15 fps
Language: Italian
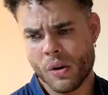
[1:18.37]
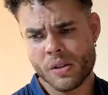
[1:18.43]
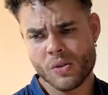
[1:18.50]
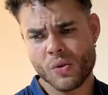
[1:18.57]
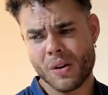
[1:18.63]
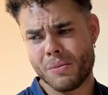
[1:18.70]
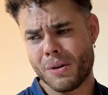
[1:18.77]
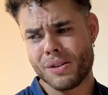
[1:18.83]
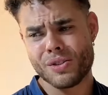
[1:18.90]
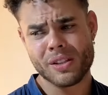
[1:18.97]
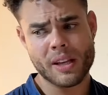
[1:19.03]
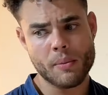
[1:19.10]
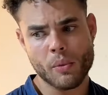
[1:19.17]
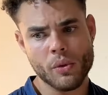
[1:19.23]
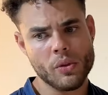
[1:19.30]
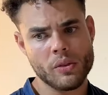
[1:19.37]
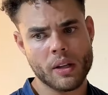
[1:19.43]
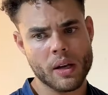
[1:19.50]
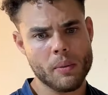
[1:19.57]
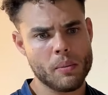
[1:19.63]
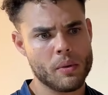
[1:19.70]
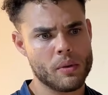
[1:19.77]
Il ragazzo
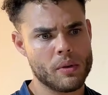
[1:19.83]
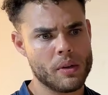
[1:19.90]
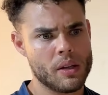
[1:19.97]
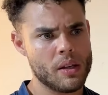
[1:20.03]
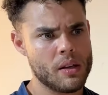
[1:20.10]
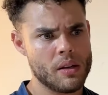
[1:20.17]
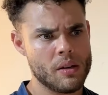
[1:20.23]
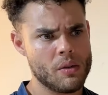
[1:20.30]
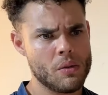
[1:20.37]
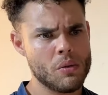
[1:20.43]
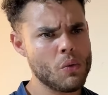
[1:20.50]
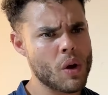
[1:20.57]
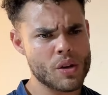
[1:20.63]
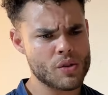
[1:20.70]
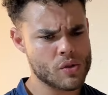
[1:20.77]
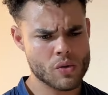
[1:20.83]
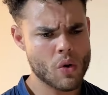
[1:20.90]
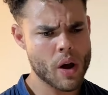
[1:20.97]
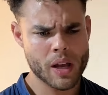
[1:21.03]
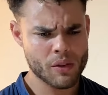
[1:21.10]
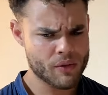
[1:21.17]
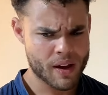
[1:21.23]
risponde che non pensa che sia
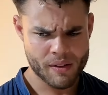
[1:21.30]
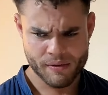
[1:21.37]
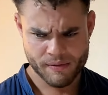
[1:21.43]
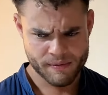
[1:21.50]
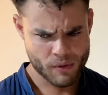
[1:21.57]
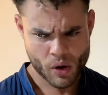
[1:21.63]
giusto.